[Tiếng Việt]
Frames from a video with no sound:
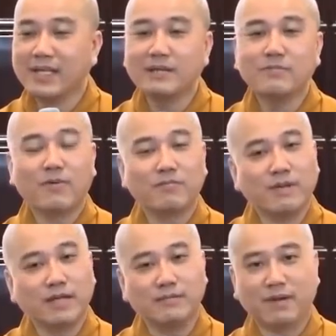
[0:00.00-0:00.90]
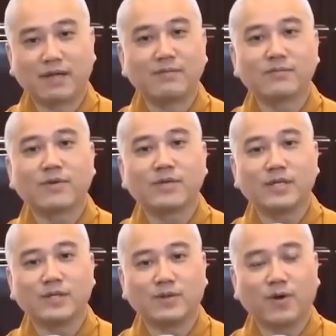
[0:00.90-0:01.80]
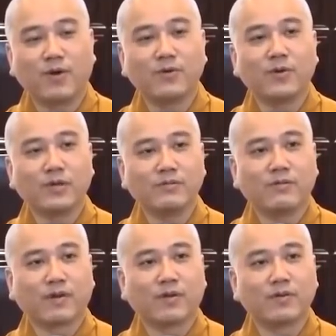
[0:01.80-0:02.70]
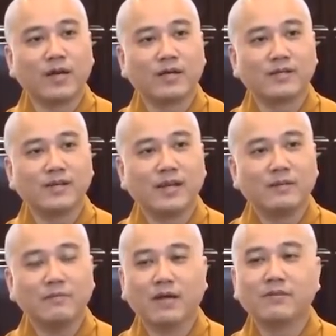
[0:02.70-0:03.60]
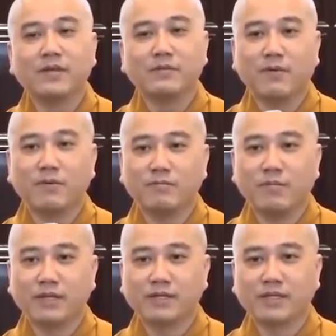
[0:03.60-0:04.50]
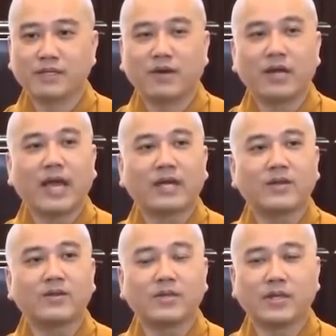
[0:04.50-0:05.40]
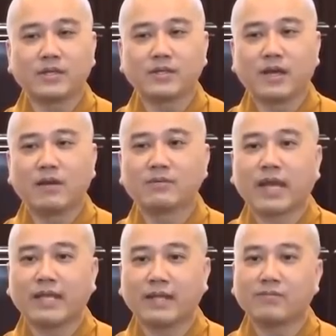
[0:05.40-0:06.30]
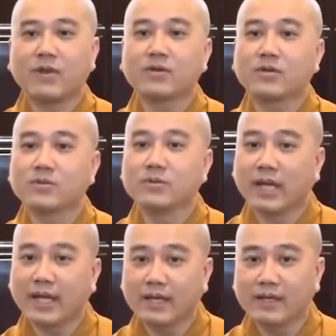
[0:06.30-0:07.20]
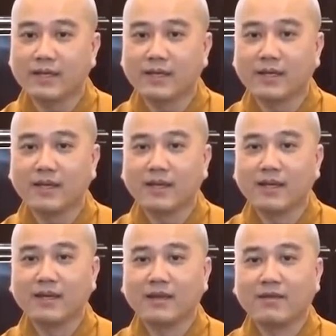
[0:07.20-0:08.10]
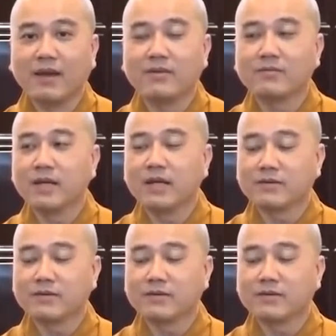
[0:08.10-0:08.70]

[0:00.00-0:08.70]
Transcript: Đi một mình mà không có gì khổ lụy và cô đơn. Bởi vì một mình thì khỏi ai nói chuyện. Ông thầy ông nói cho tôi nghe, phải không?